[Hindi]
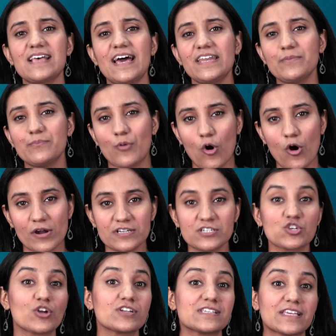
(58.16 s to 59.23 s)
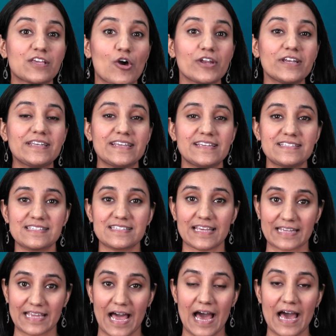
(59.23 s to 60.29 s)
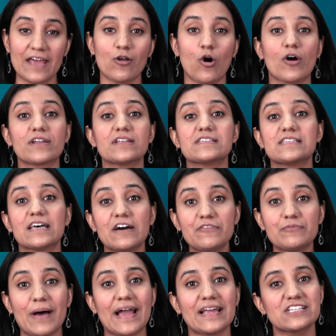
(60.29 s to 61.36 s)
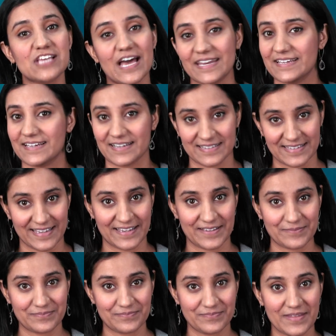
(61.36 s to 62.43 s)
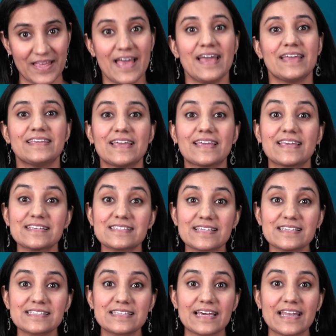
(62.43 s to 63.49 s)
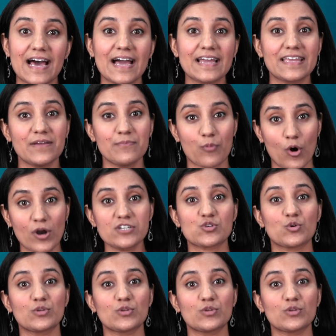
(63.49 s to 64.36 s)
सारे बॉन्ड्स और सिक्योरिटीज सरकार और रिजर्व बैंक जारी करते हैं ये किस किस तरह के बॉन्ड्स